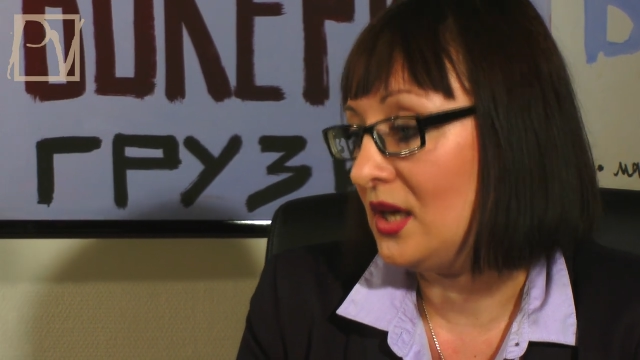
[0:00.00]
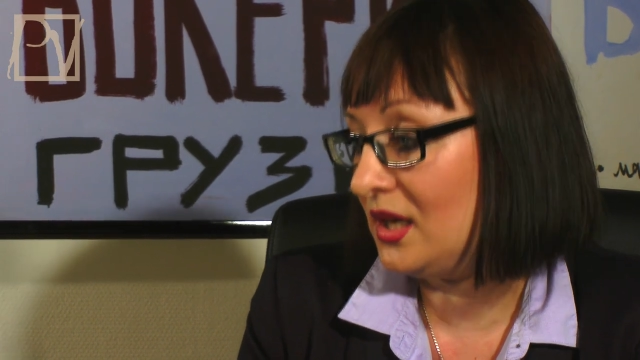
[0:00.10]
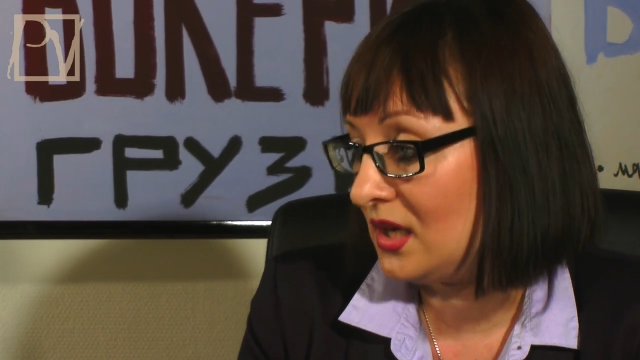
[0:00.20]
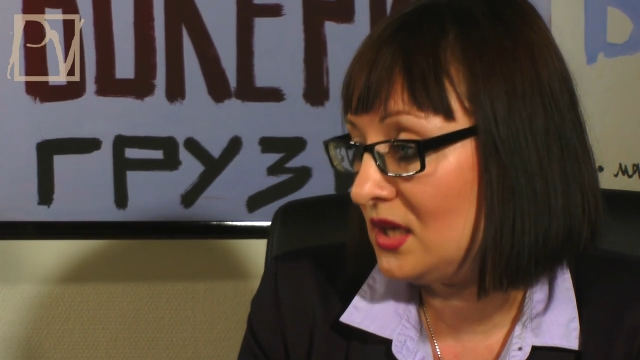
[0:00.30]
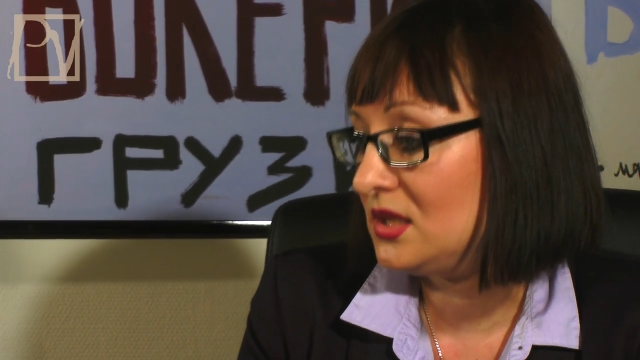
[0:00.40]

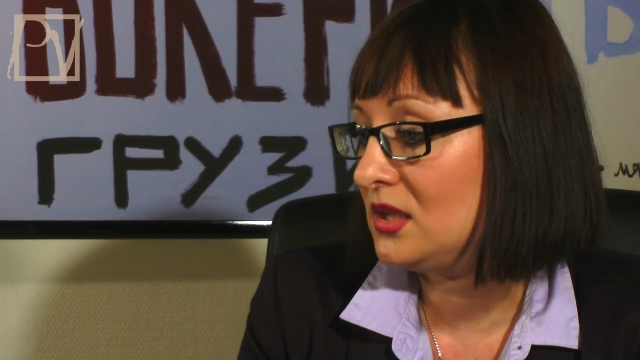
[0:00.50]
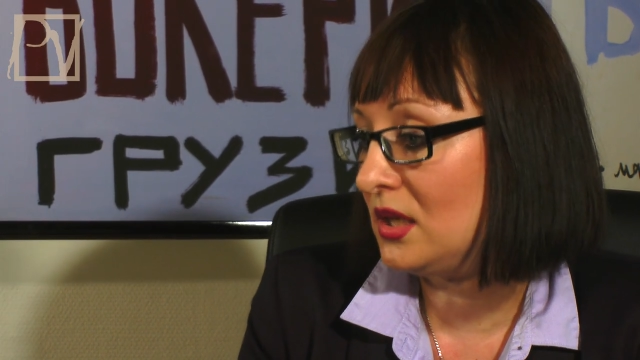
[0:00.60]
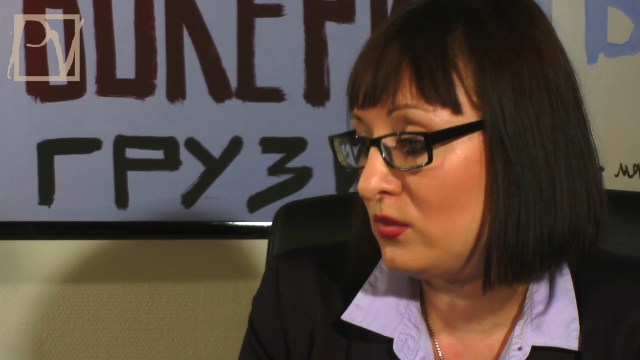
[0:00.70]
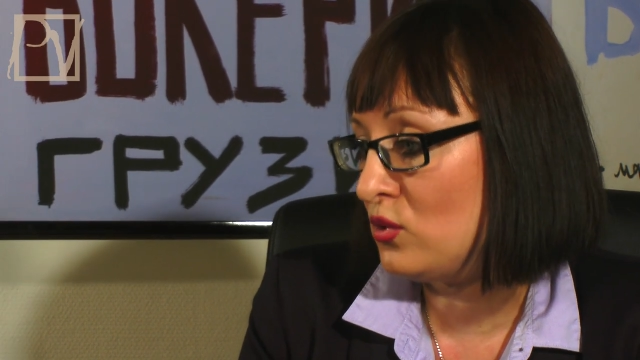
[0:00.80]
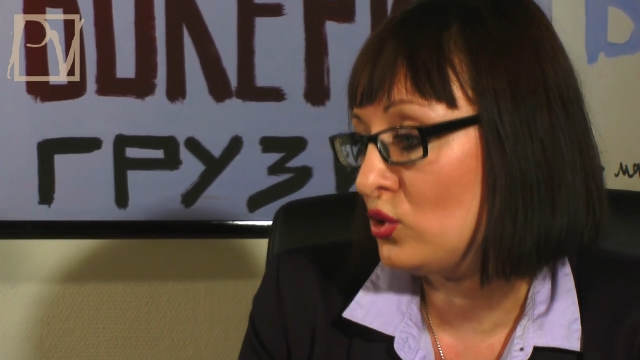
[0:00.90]
как раз для
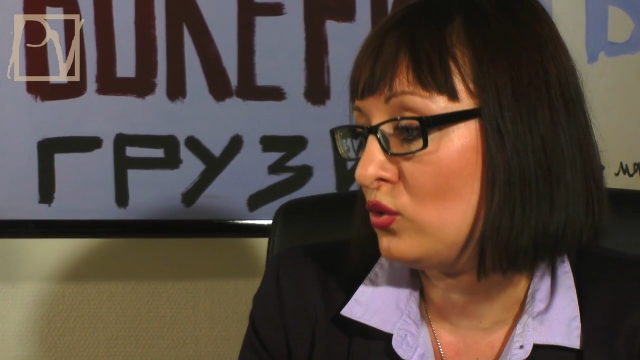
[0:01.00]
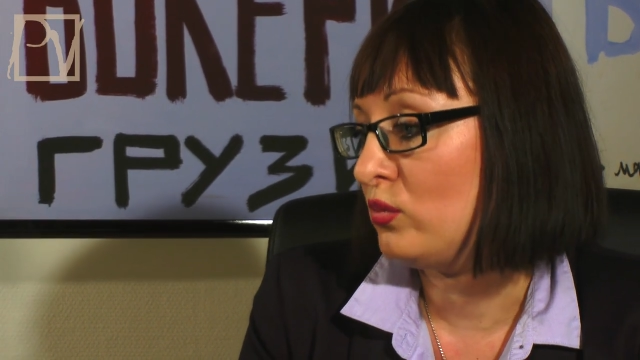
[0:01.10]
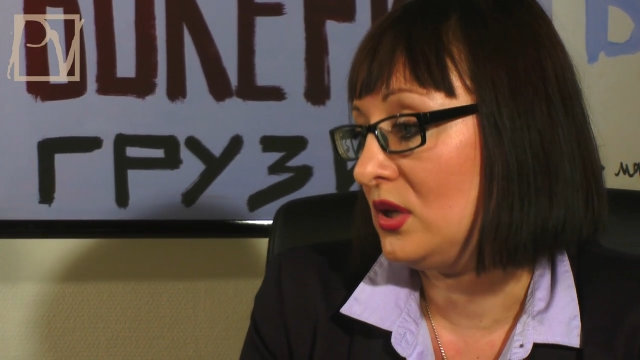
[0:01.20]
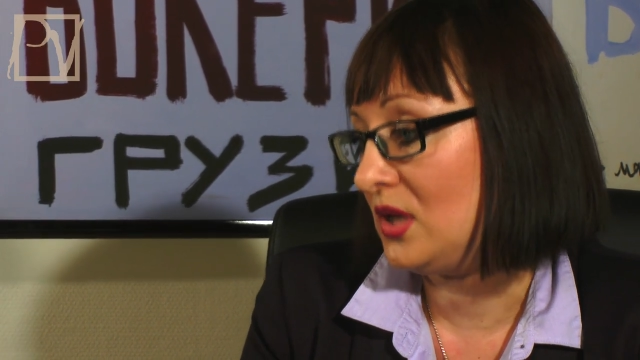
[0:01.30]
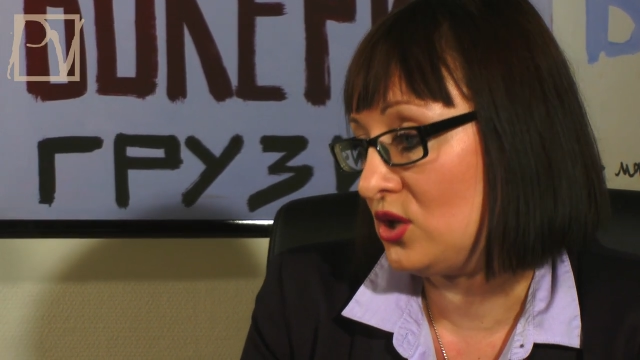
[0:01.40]
того,
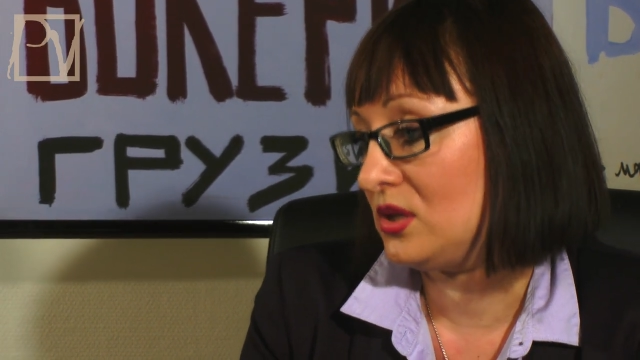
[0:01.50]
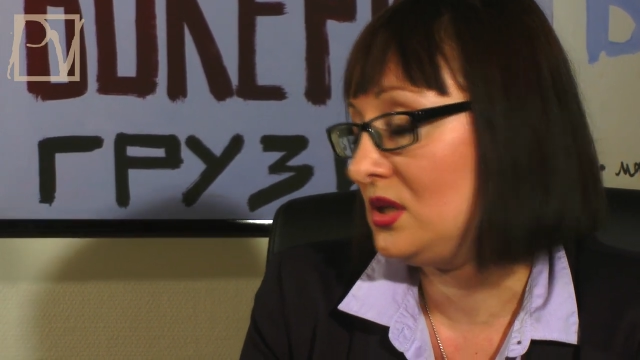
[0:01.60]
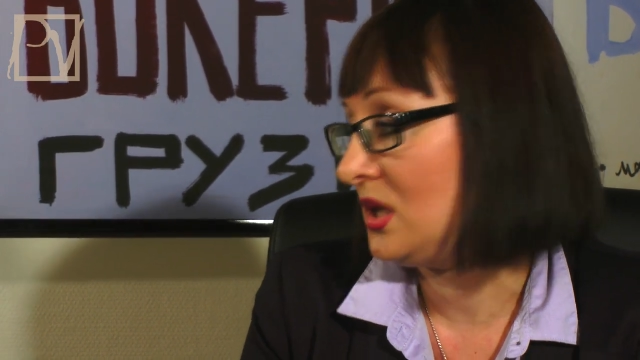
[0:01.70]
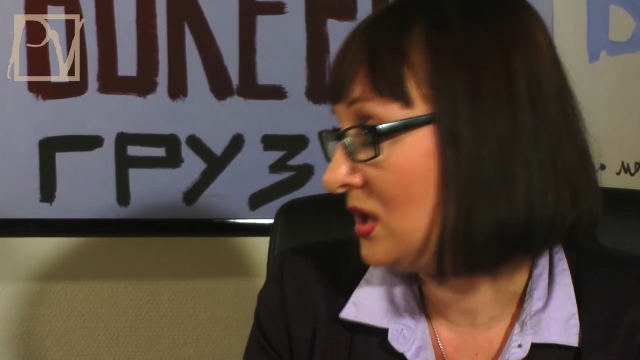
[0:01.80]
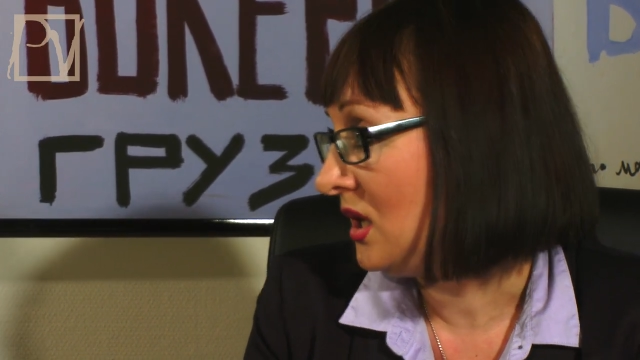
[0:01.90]
чтобы наша
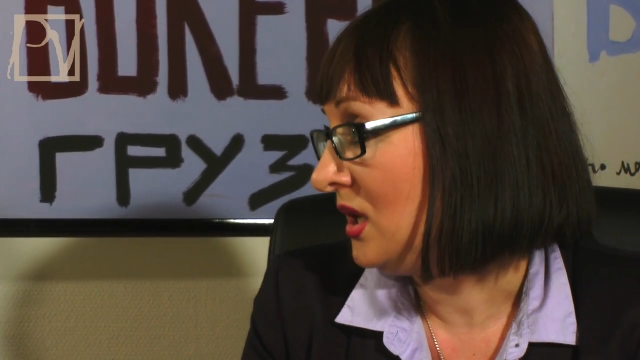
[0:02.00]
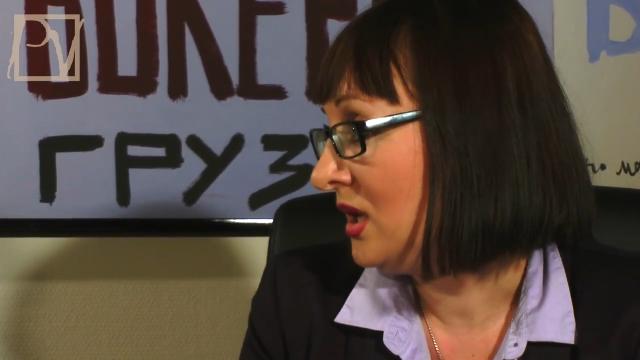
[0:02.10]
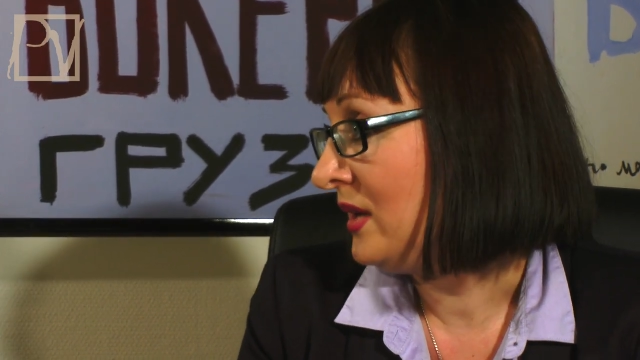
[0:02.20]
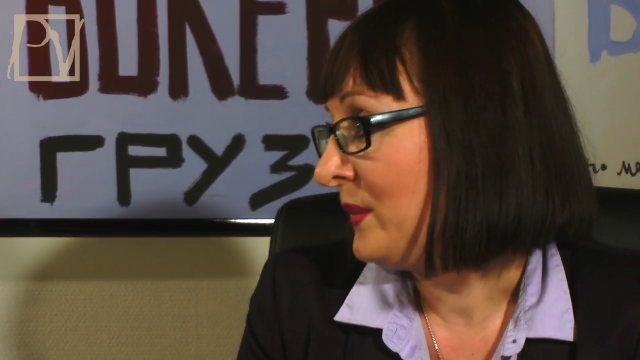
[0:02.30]
страна